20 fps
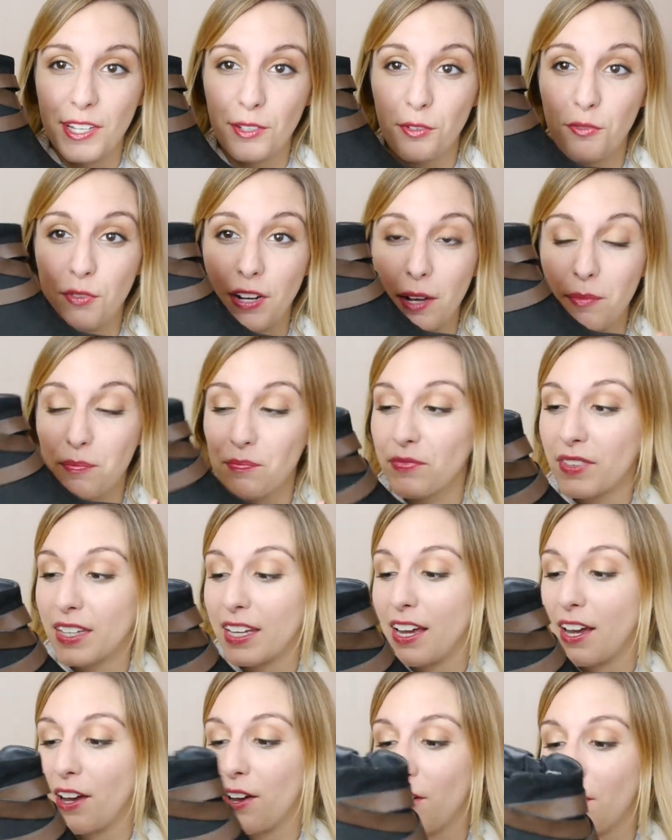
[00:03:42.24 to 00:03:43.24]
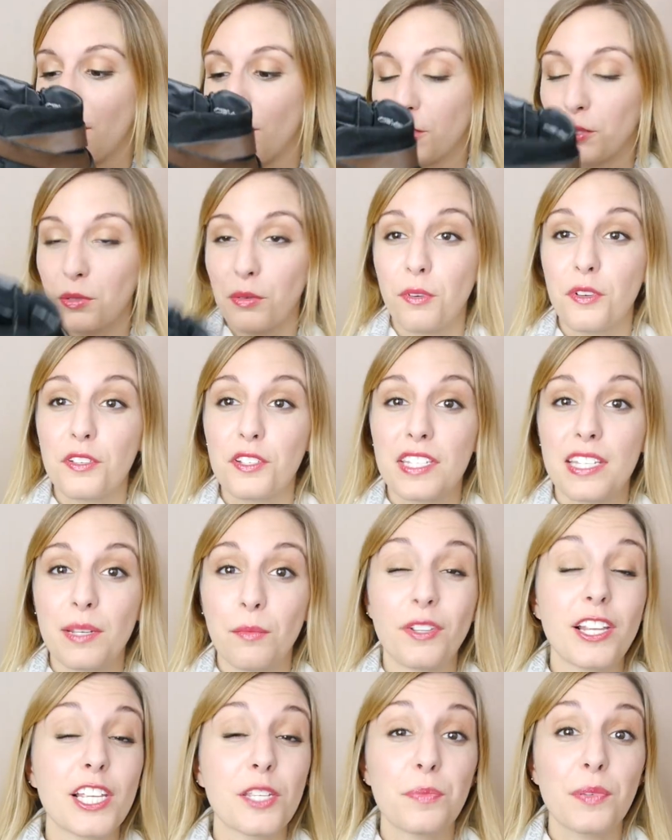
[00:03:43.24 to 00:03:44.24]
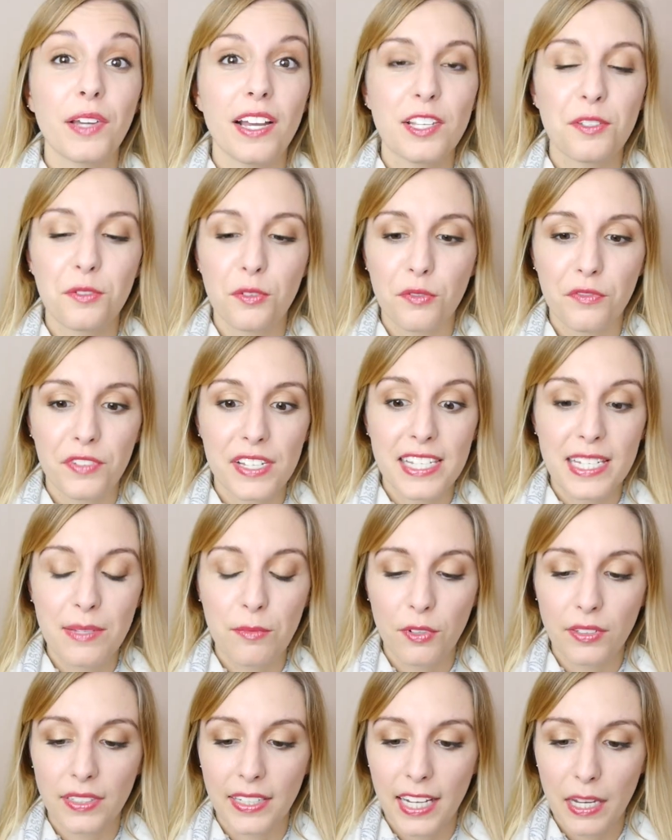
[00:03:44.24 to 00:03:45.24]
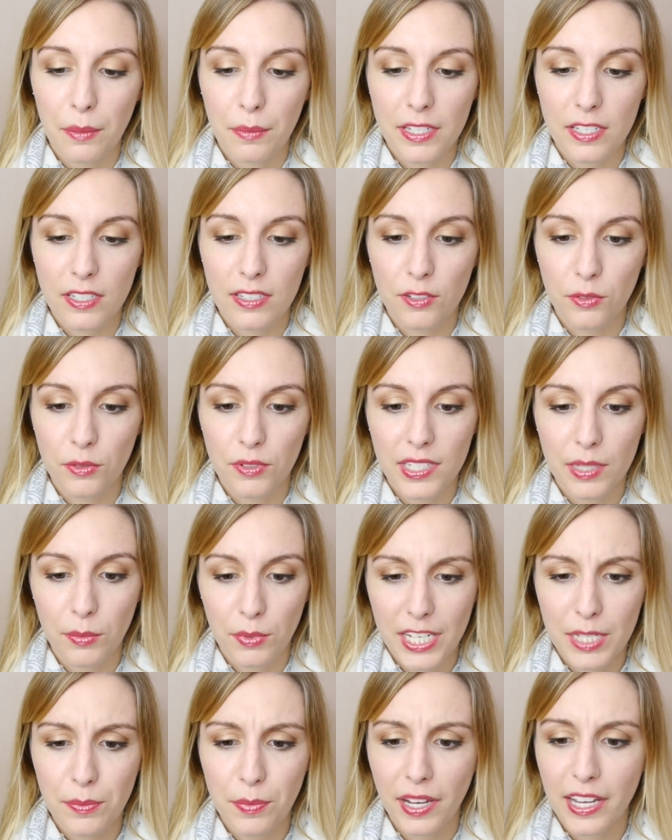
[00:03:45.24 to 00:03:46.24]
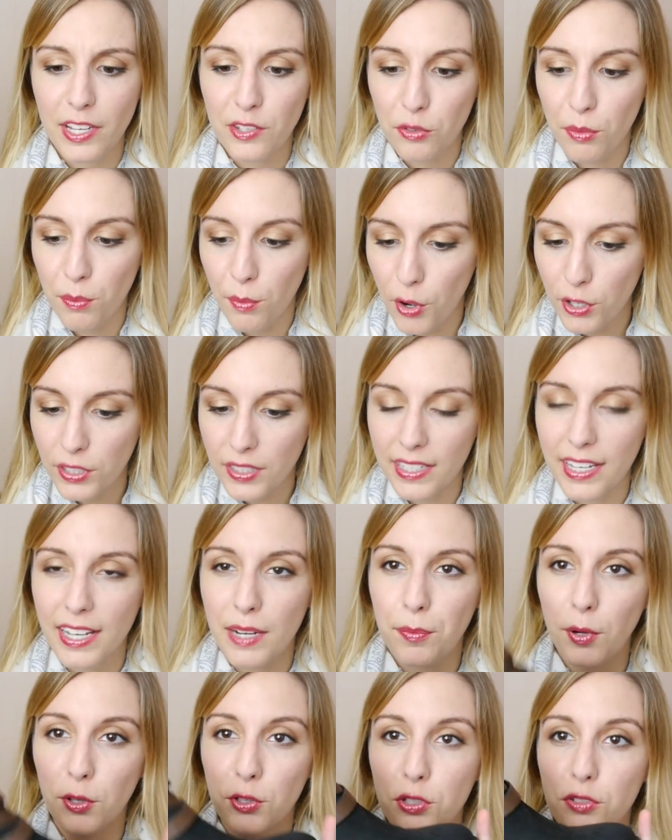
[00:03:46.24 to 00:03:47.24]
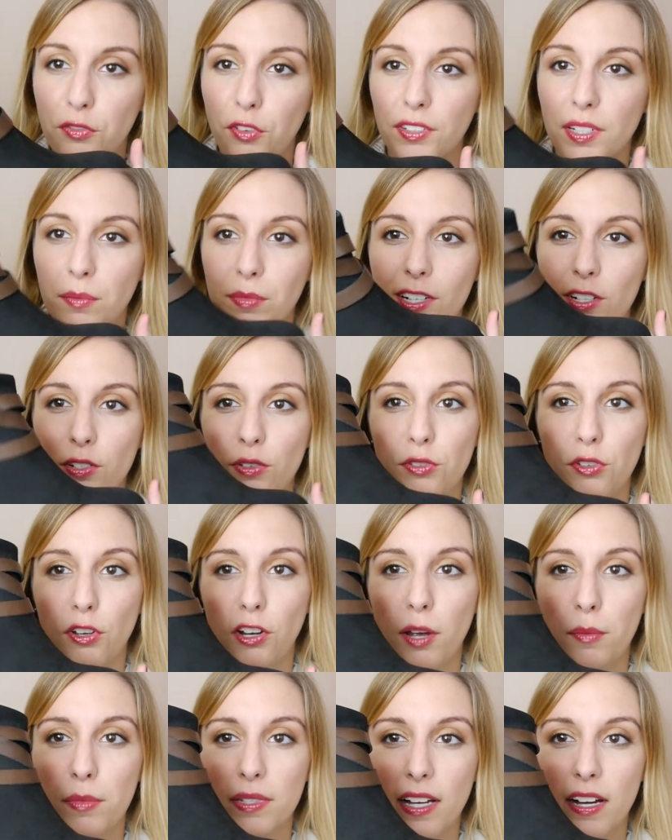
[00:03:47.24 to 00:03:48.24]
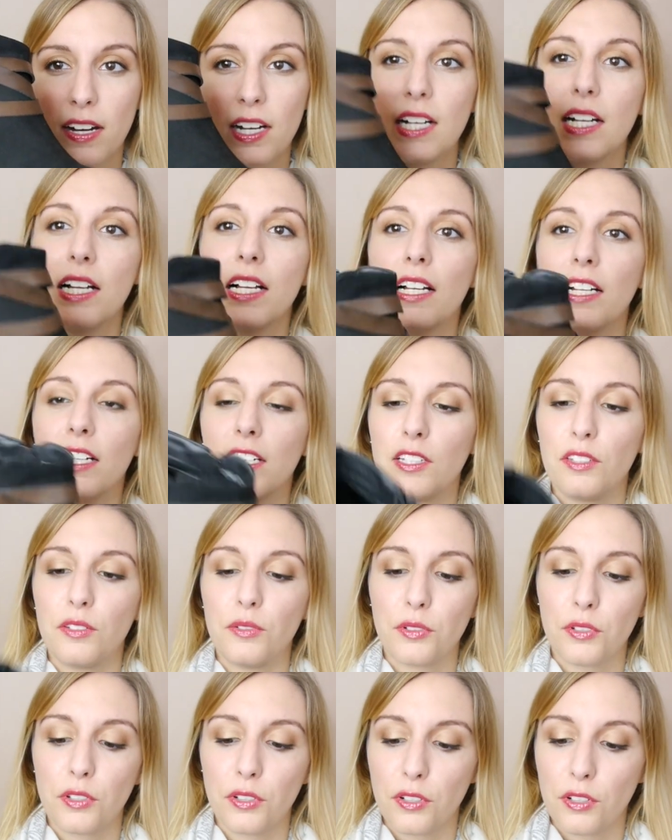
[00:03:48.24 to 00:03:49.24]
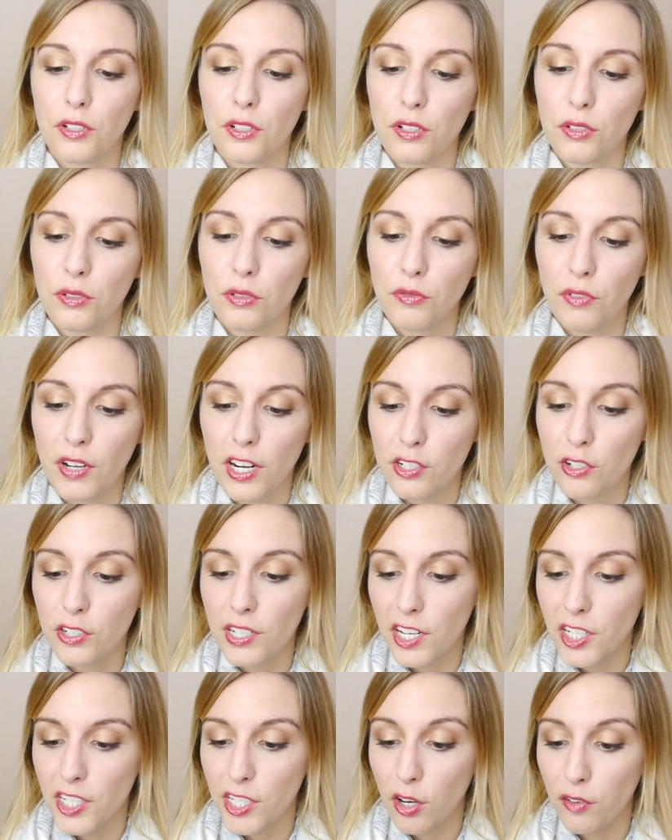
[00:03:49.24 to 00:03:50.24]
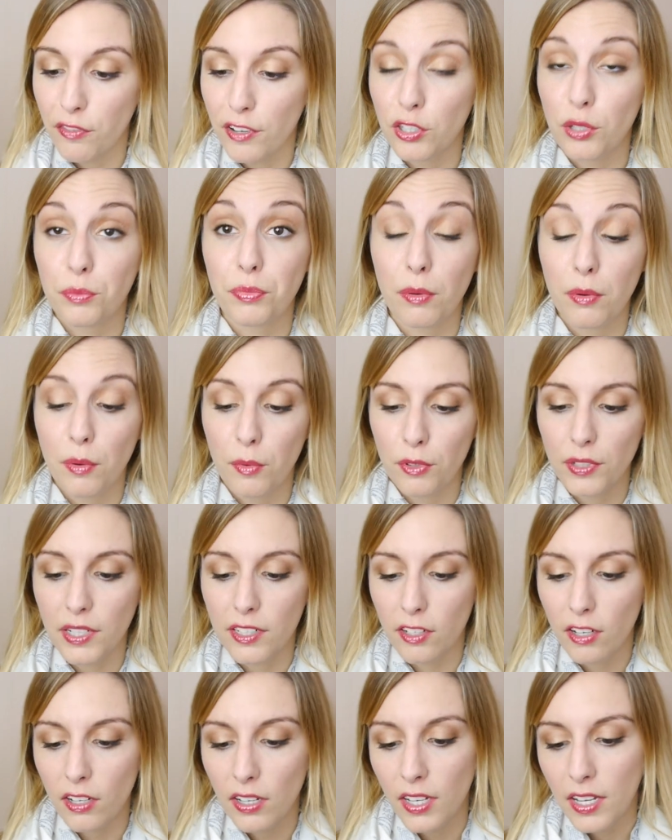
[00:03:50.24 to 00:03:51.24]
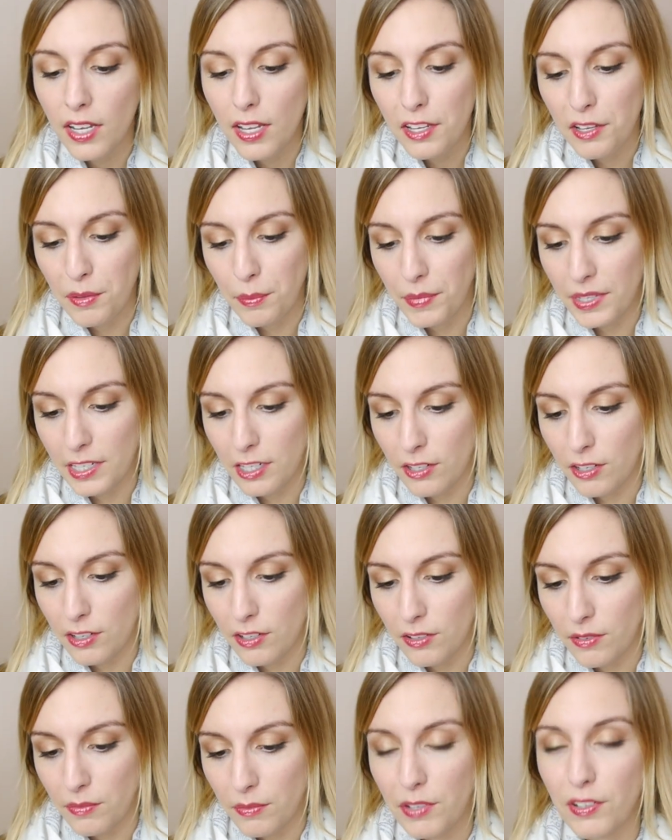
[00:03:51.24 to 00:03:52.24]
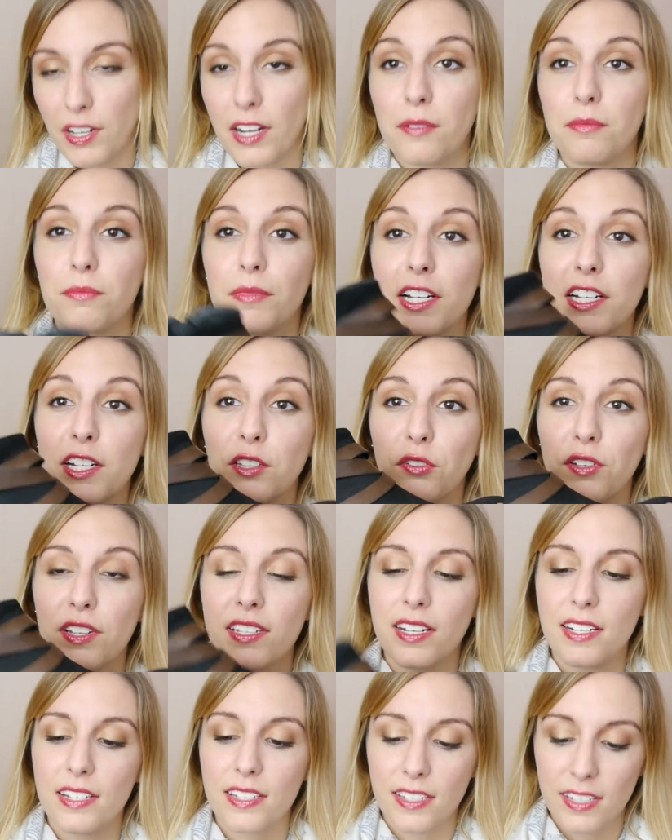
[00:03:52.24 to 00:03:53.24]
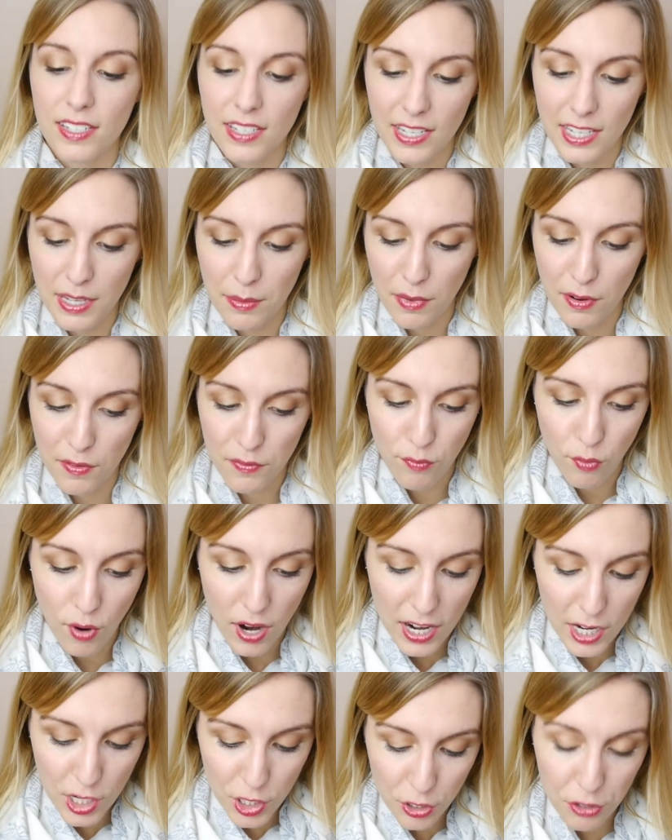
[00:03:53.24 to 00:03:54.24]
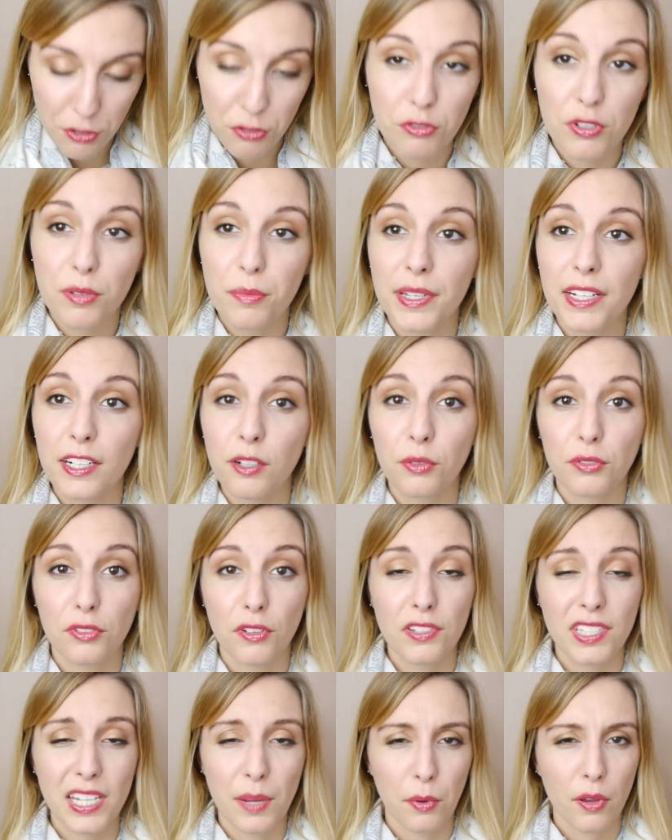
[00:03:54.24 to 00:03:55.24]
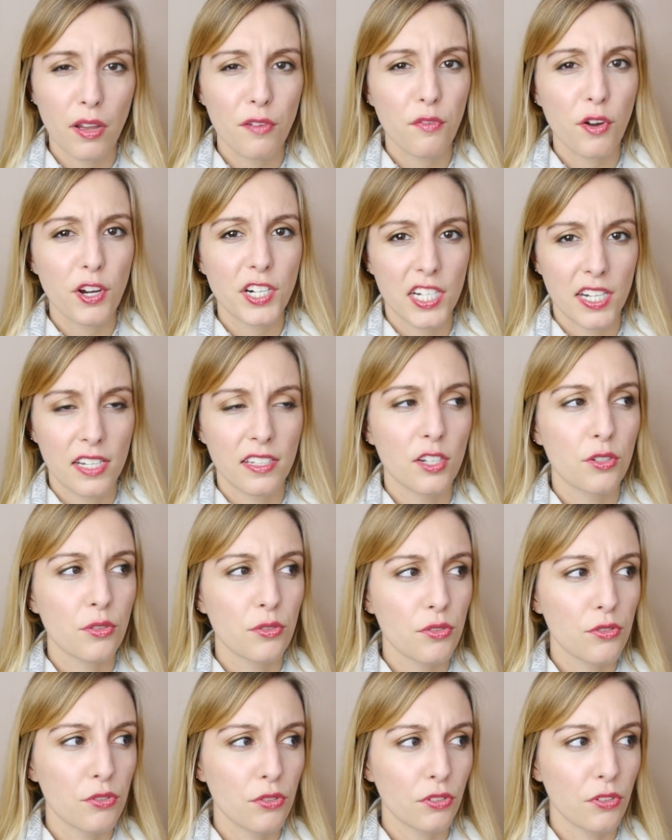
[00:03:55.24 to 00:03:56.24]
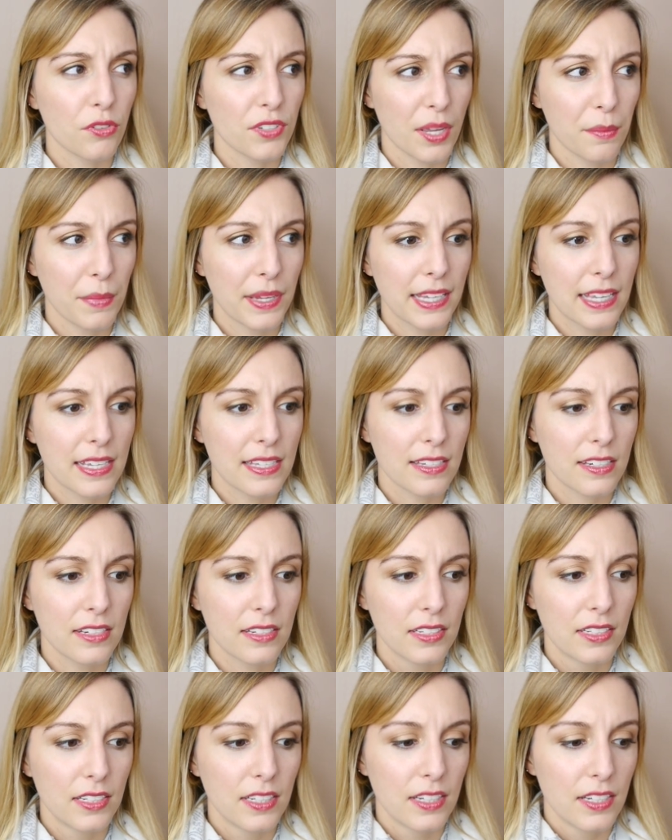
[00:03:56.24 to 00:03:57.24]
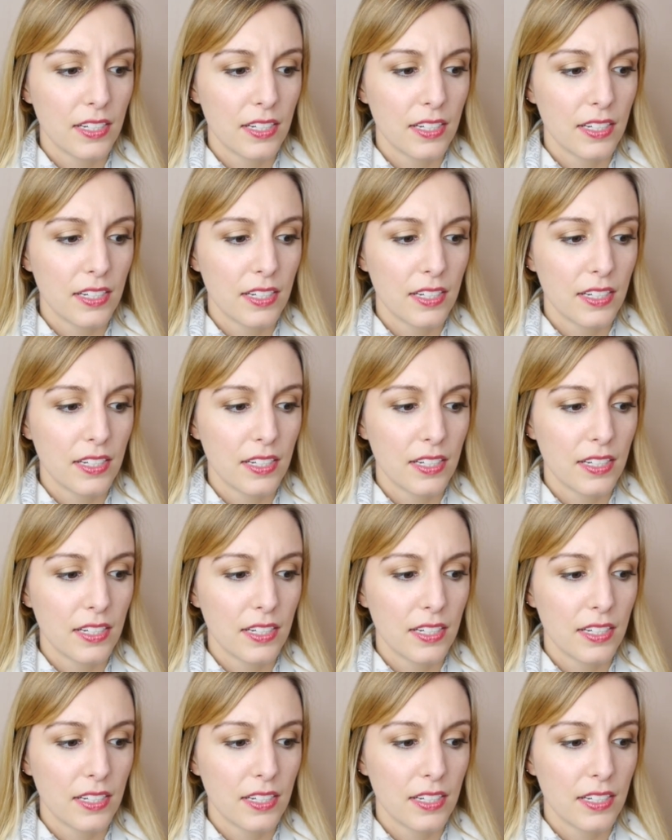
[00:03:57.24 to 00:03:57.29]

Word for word: et donc voilà. en ce moment, c'était mon inspiration vestimentaire, Emma Stone, c'est mon inspiration mode, et elle porte souvent des petites chaussures comme ça. Donc, donc voilà, j'en cherchais en fait depuis un moment d'ailleurs. Euh, mais, voilà, là j'ai trouvé celle-ci et ma foi, je suis bien contente. C'est la première fois que j'achète des chaussures dans un magasin.